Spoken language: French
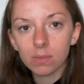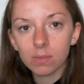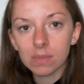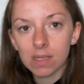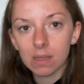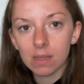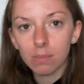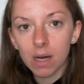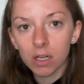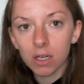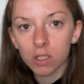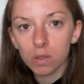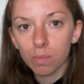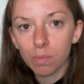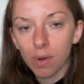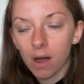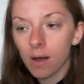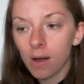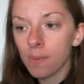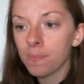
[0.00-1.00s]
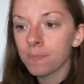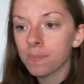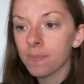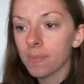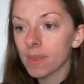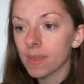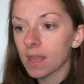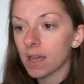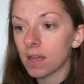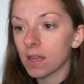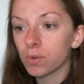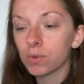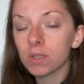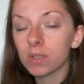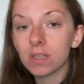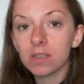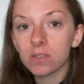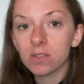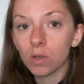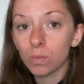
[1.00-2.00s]
ça ne marche pas. Un
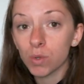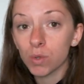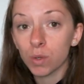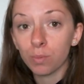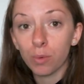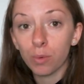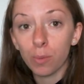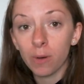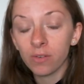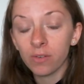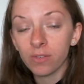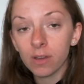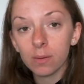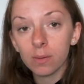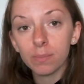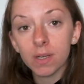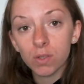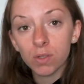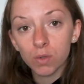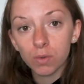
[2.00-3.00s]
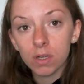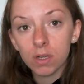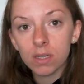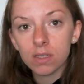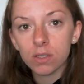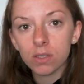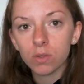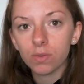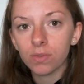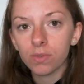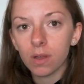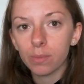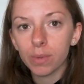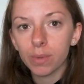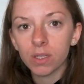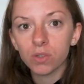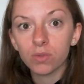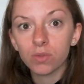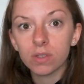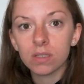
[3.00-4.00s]
autre exemple, je ne peux pas faire de bain d'huile. Si je fais un
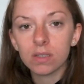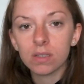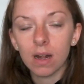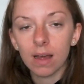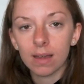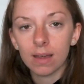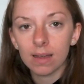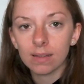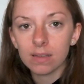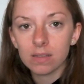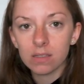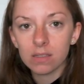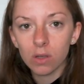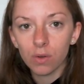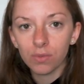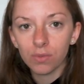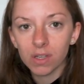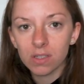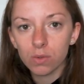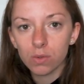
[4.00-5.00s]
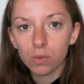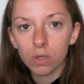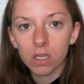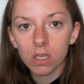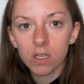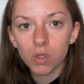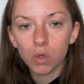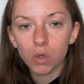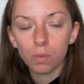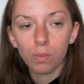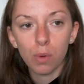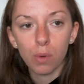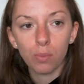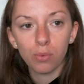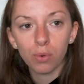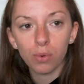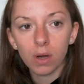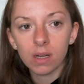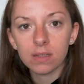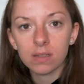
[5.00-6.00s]
bain d'huile, c'est la catastrophe assurée. Je ne peux
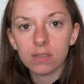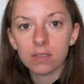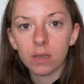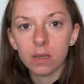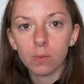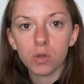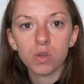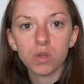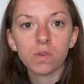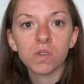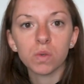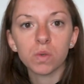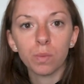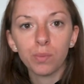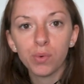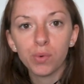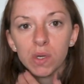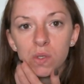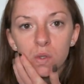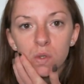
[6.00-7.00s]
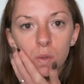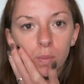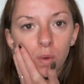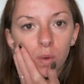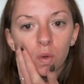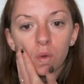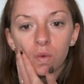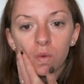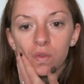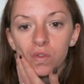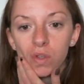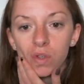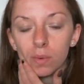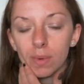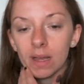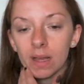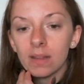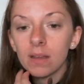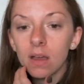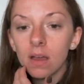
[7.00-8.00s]
plus rincer, mes cheveux sont poisseux pendant une
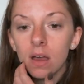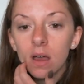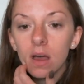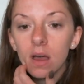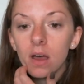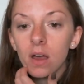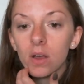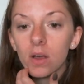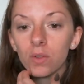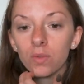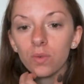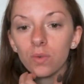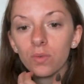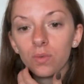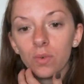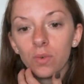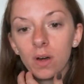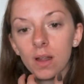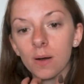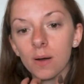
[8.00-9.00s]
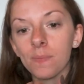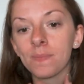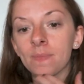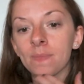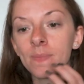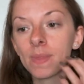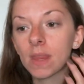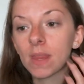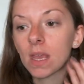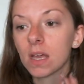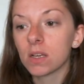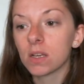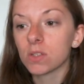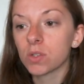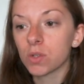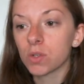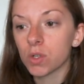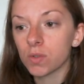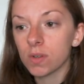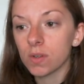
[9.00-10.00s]
semaine. Donc voilà,
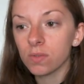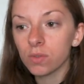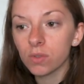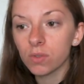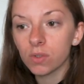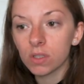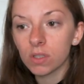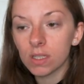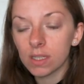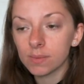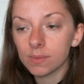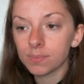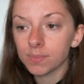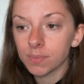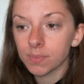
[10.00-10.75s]
ce que je vais vous donner